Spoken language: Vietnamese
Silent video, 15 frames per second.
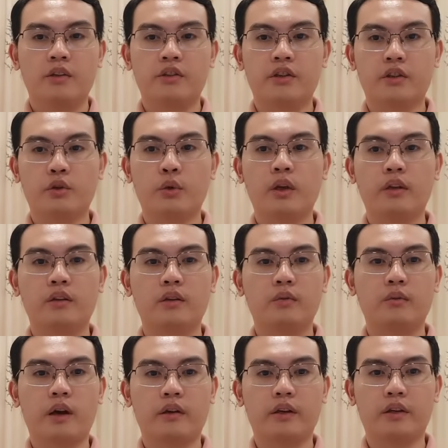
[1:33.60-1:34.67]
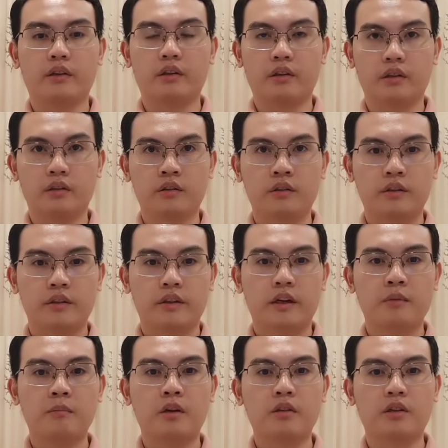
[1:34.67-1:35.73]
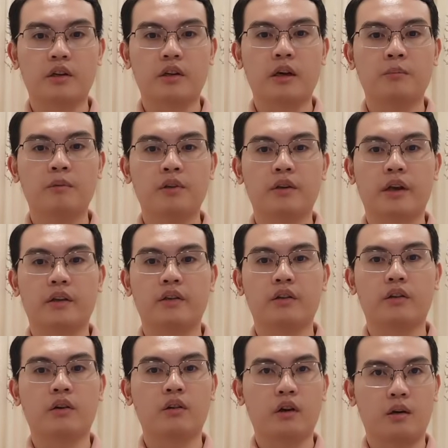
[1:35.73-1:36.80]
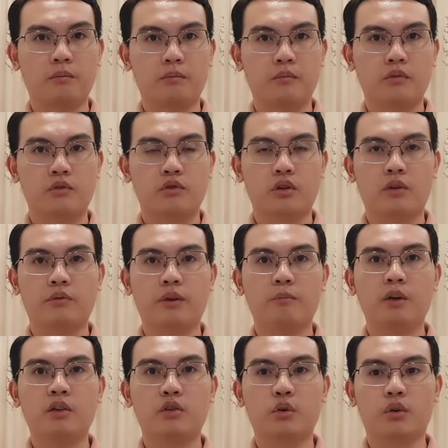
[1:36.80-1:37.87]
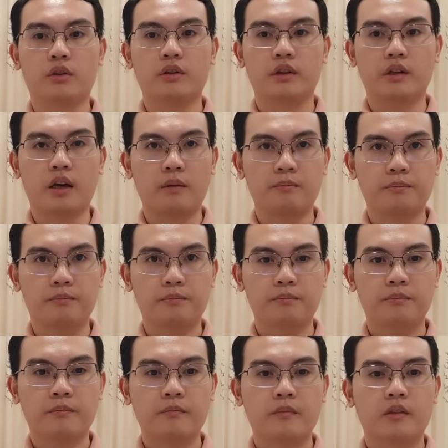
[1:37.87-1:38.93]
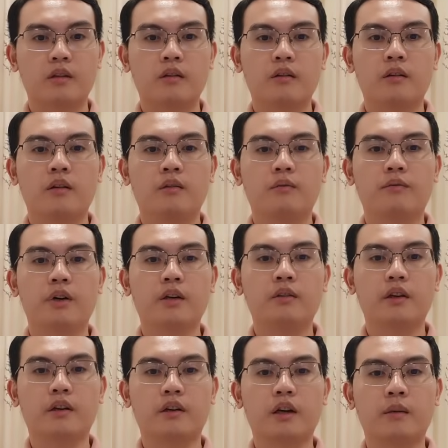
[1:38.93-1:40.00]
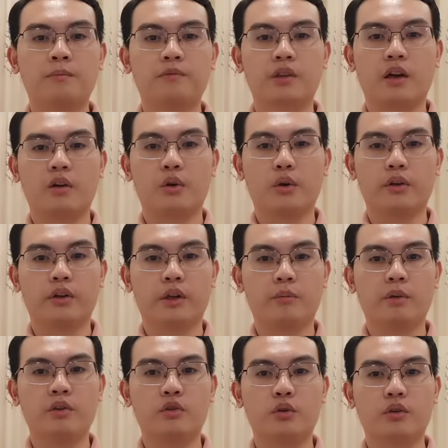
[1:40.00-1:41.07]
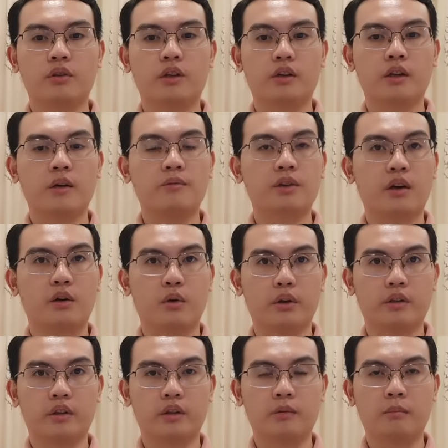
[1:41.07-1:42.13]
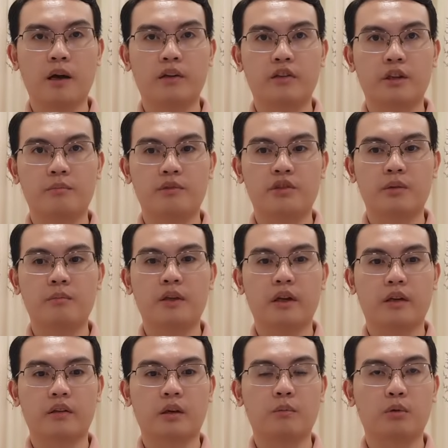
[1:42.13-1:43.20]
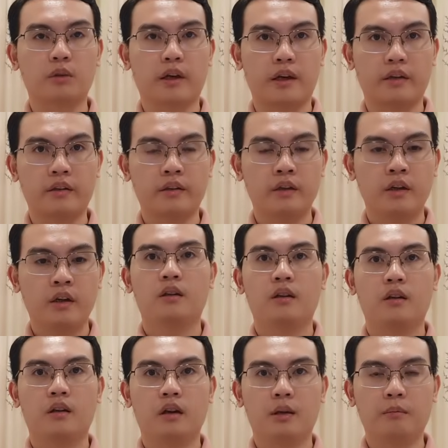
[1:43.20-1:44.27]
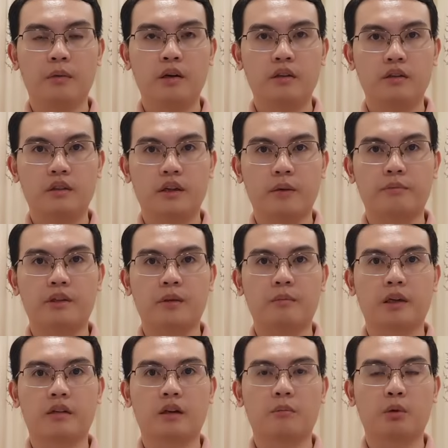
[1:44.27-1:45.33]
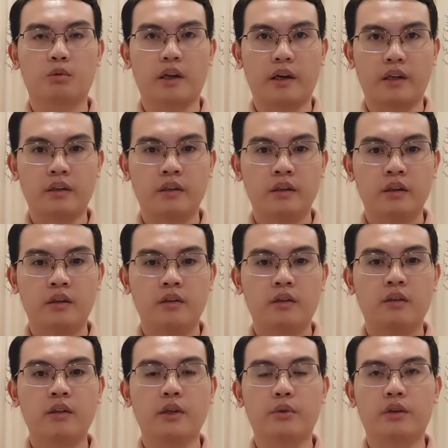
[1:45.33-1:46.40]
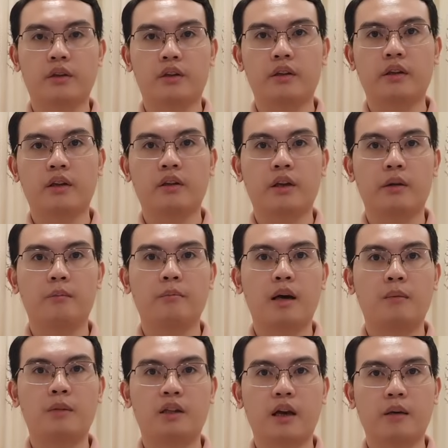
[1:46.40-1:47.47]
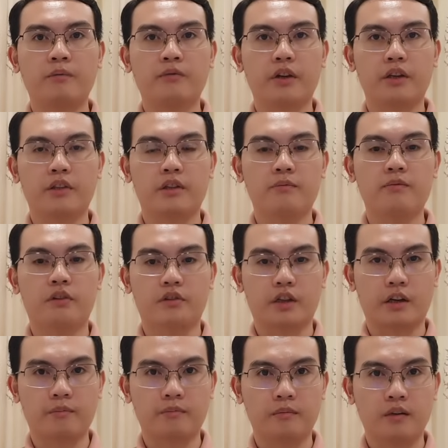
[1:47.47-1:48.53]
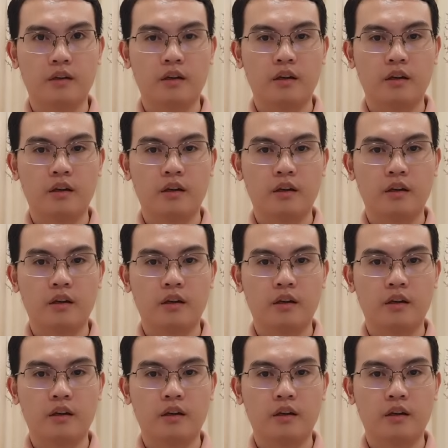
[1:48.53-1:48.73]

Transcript: giữ nguyên tương quan hiện hưởng các bước trợ cấp ưu đãi người có công so với bước chuẩn trợ cấp. Với trợ cấp xã hội theo bước chuẩn trợ cấp xã hội từ 360.000 đồng một tháng lên mức 500.000 đồng một tháng, tức điều chỉnh tăng thêm 38,9%.